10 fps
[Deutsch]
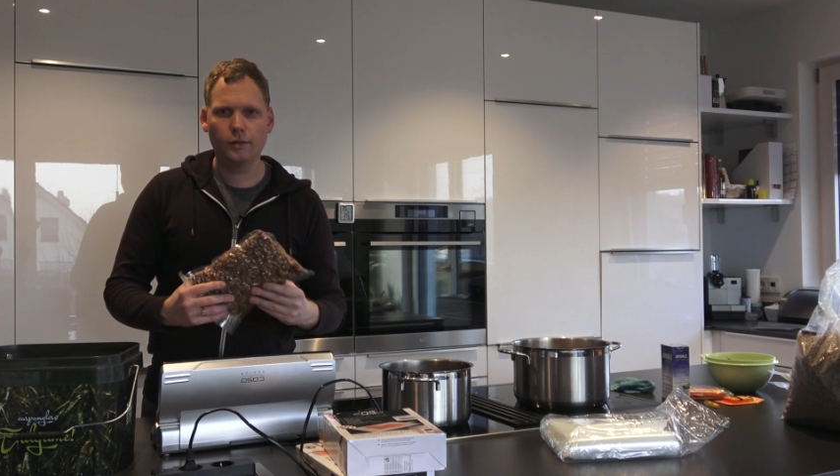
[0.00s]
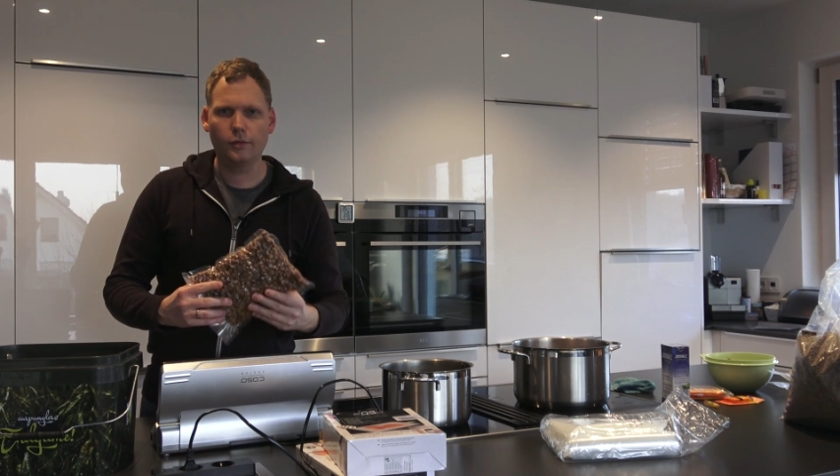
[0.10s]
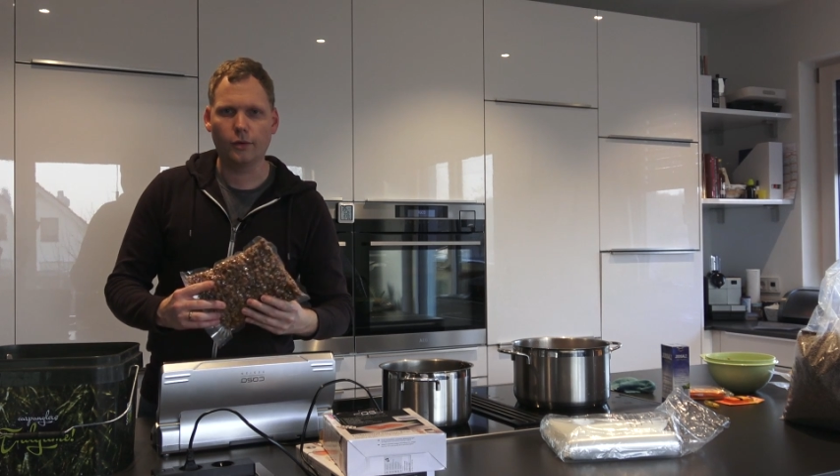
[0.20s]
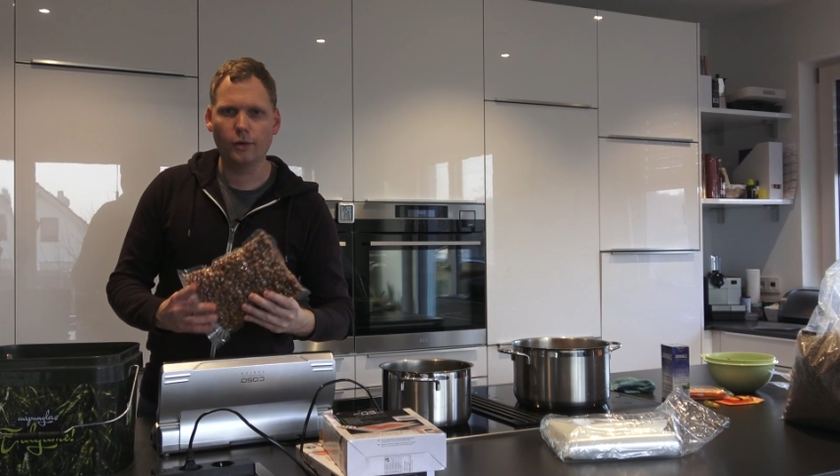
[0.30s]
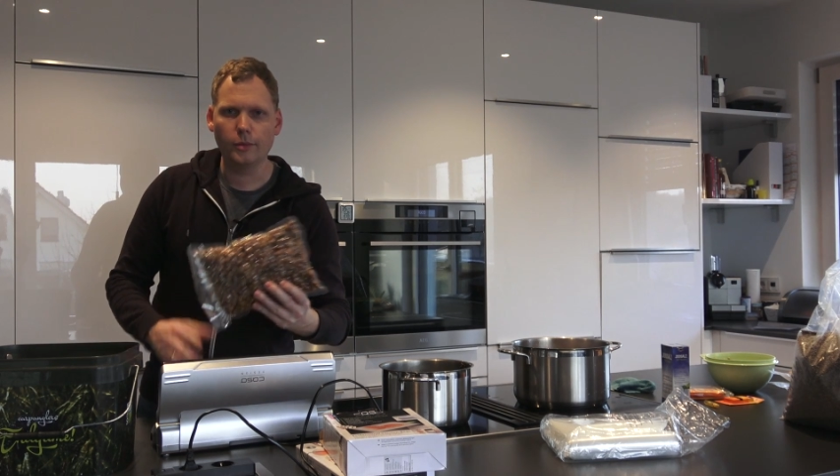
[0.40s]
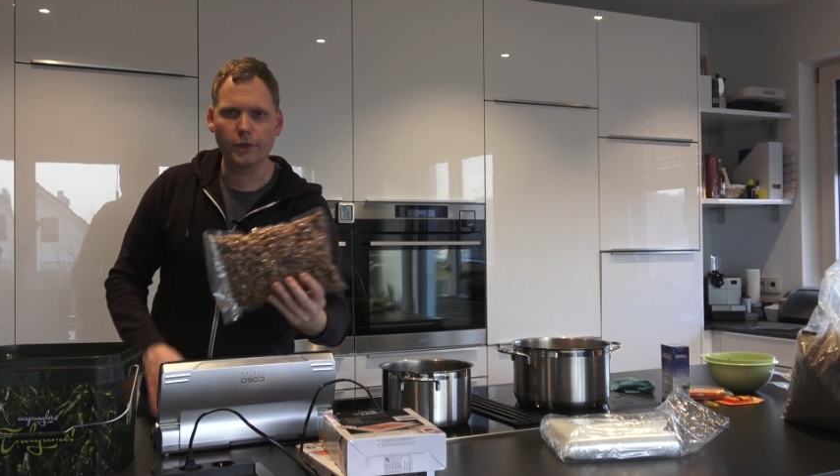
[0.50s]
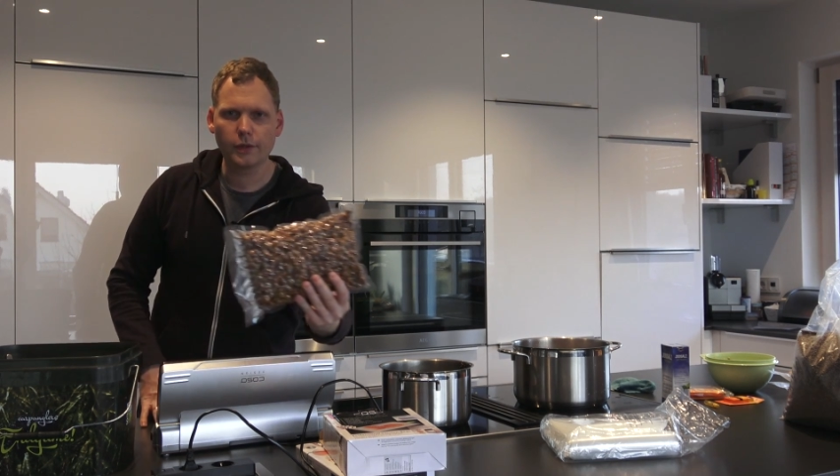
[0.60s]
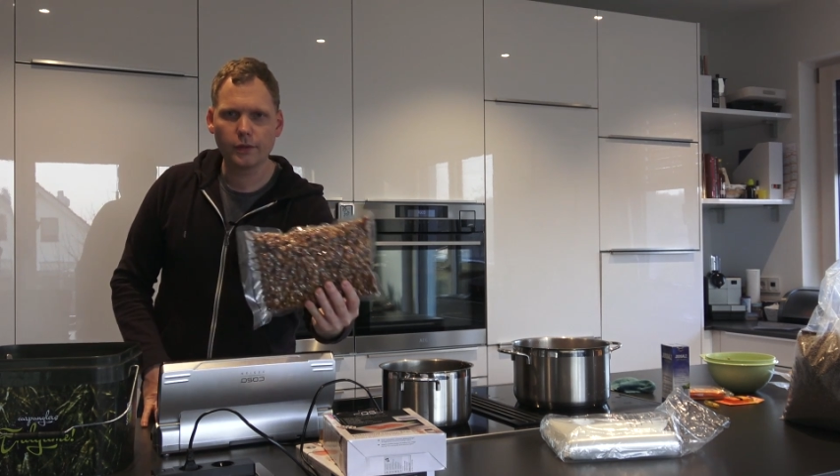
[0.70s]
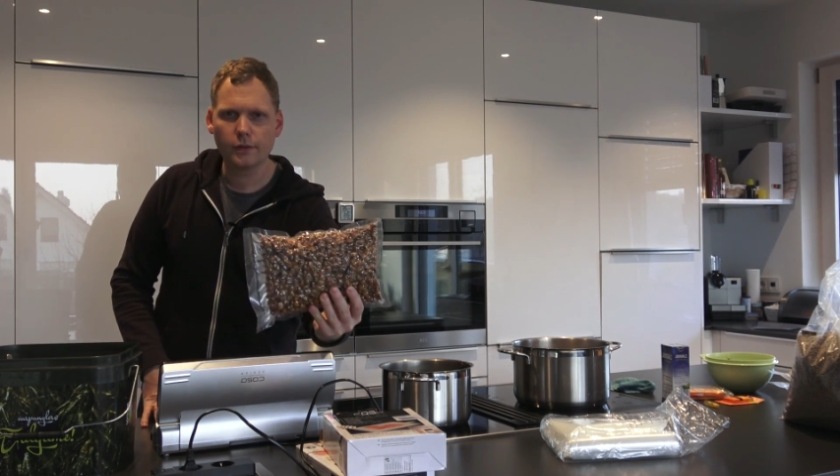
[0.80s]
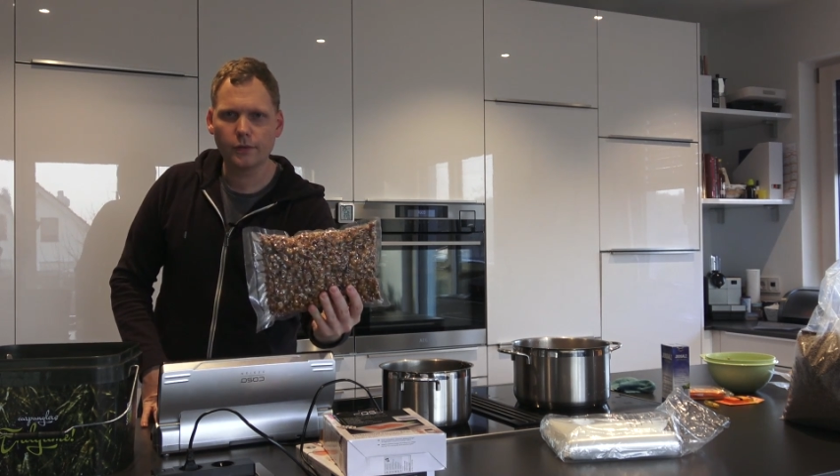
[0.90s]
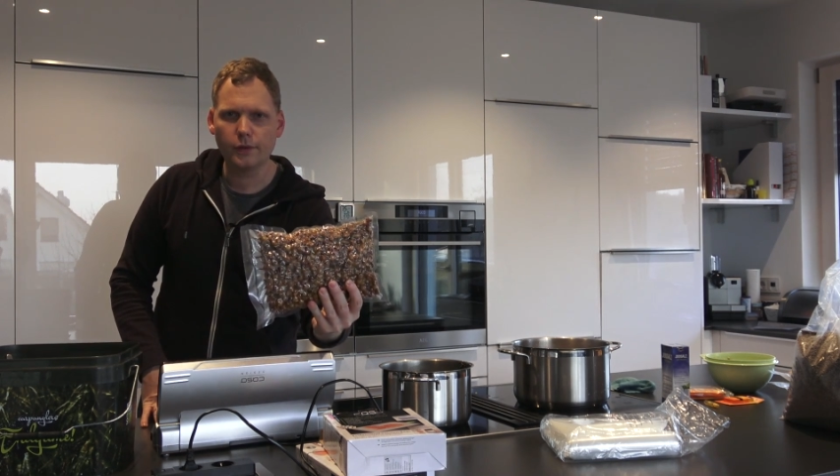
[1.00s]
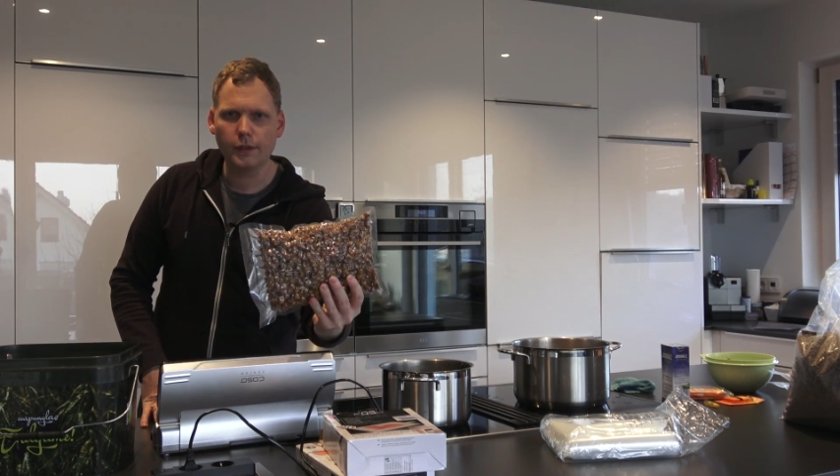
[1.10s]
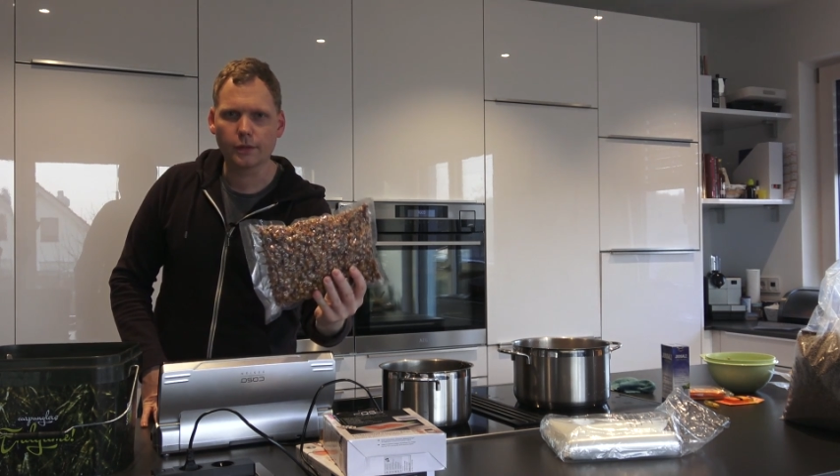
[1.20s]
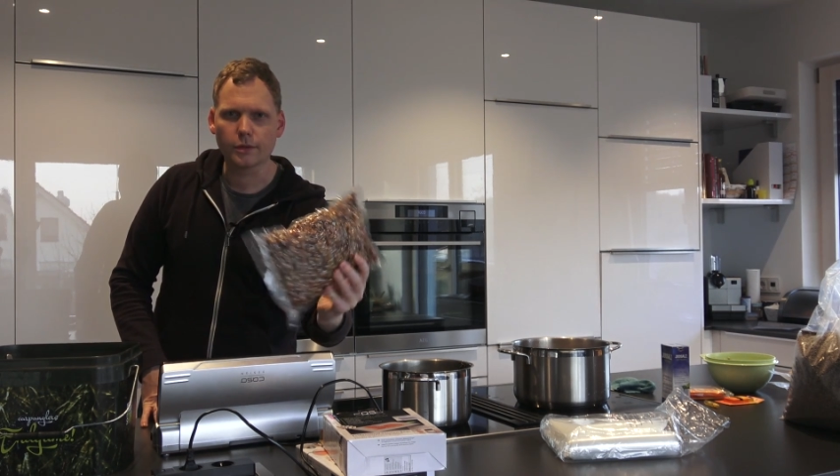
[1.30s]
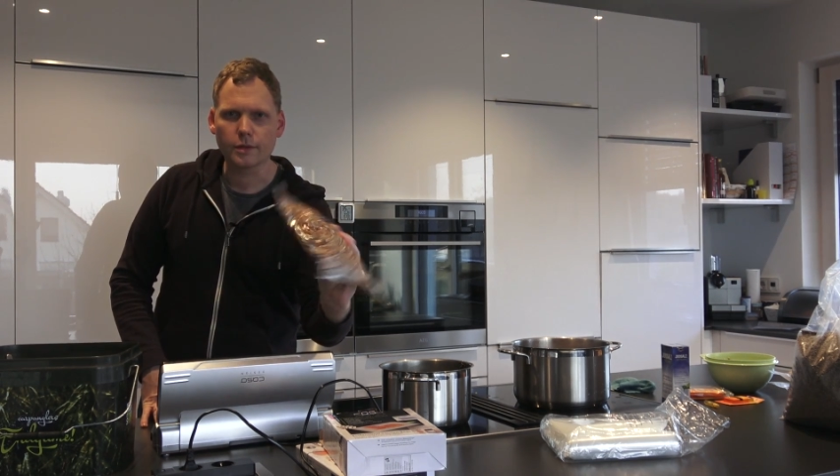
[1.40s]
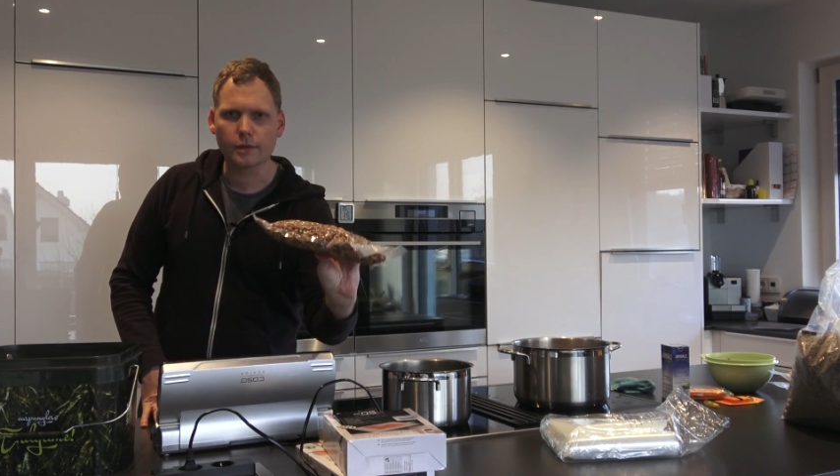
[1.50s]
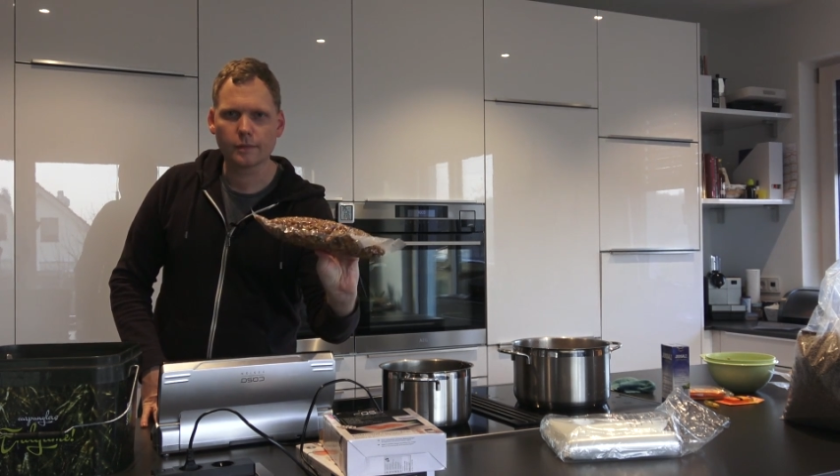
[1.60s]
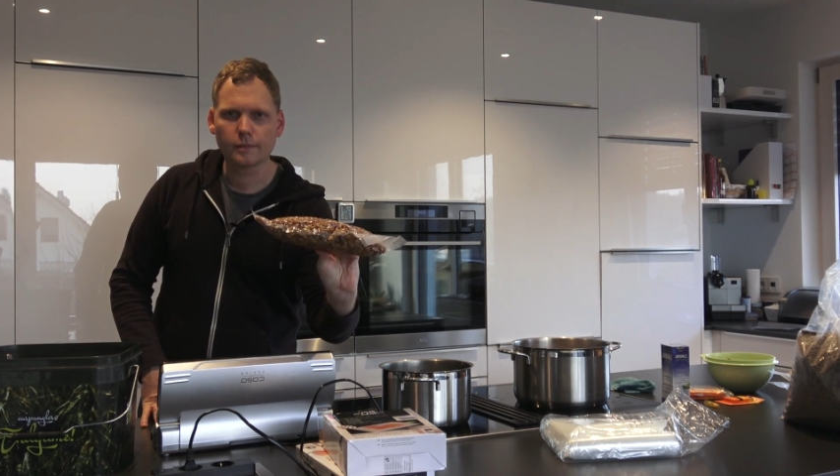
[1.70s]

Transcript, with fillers: voll mit Tigernüssen.